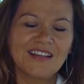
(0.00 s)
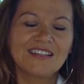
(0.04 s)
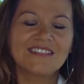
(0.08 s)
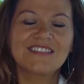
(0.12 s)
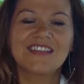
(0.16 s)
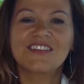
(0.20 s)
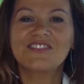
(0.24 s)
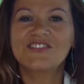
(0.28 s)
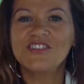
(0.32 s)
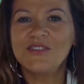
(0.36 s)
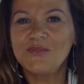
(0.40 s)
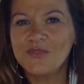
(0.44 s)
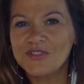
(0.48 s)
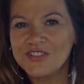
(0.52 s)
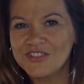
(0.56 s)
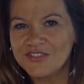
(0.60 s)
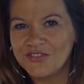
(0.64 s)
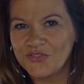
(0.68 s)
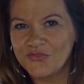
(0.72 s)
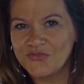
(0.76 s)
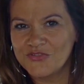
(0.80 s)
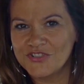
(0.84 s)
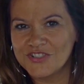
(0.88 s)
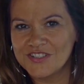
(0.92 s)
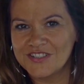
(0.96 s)
Zaczęło się
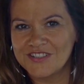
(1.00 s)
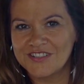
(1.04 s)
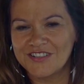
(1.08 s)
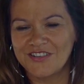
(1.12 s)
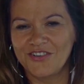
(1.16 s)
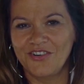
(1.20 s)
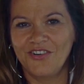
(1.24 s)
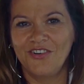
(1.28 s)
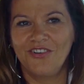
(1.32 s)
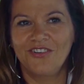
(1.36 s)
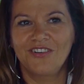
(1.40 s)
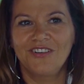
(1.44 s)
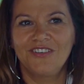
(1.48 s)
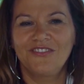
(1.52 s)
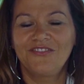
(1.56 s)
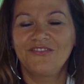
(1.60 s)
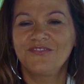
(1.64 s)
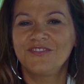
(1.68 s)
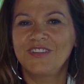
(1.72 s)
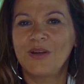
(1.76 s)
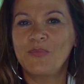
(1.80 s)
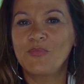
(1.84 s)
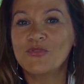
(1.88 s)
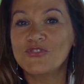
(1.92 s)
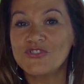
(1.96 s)
to wszystko
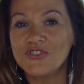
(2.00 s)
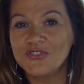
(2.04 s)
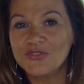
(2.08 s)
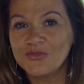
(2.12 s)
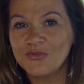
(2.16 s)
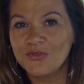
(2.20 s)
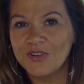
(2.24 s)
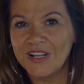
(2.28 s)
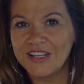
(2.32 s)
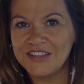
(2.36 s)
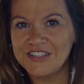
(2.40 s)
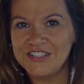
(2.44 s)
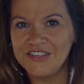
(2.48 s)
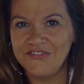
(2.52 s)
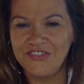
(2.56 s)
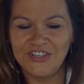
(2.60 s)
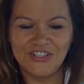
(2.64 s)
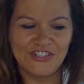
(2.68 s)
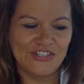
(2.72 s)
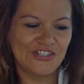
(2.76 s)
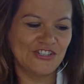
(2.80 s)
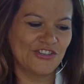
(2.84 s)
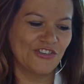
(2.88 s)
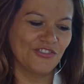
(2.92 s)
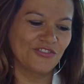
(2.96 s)
na początku lat
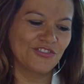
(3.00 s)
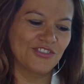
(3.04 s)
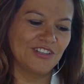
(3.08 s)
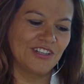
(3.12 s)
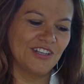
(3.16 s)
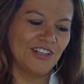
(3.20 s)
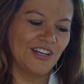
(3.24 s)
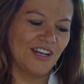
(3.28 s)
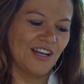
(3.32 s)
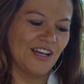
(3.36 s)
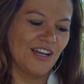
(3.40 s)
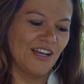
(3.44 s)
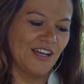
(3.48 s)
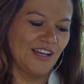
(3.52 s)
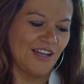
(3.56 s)
90.